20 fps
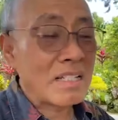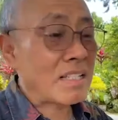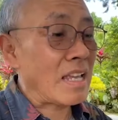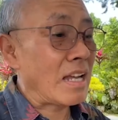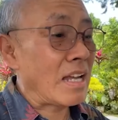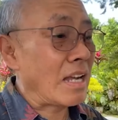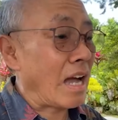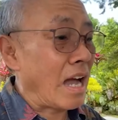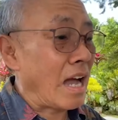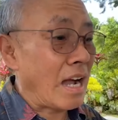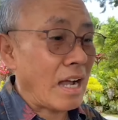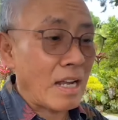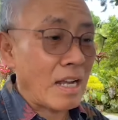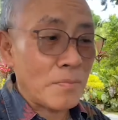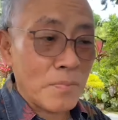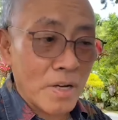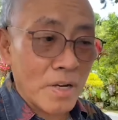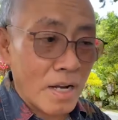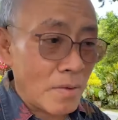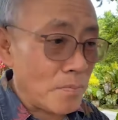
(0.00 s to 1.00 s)
saya nggak
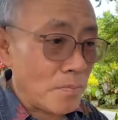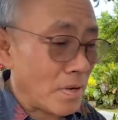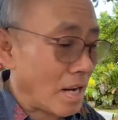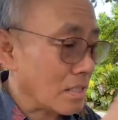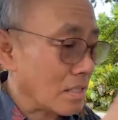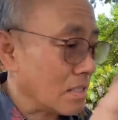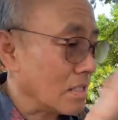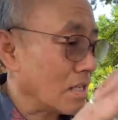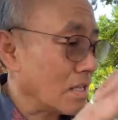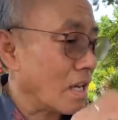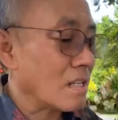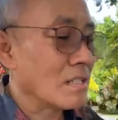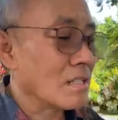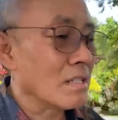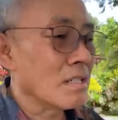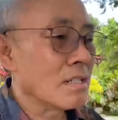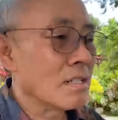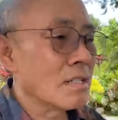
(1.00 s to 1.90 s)
akan pernah perhatikan